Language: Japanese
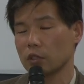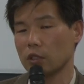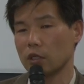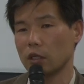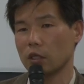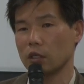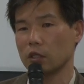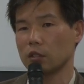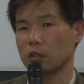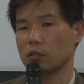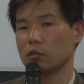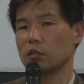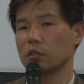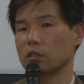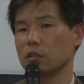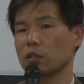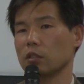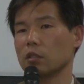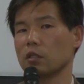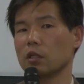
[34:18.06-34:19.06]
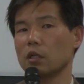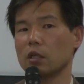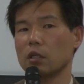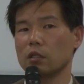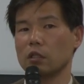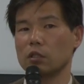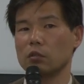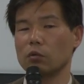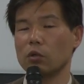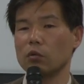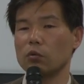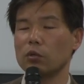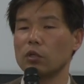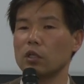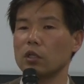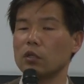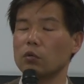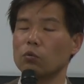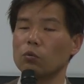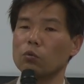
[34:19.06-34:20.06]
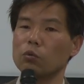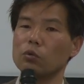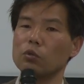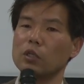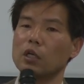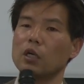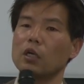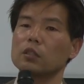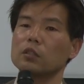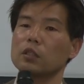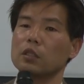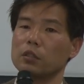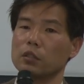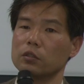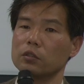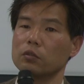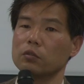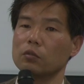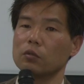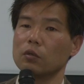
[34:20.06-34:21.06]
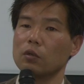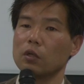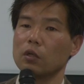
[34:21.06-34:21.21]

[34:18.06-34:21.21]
書かれてるんですね。でところがこれ起こんなかったんですよ。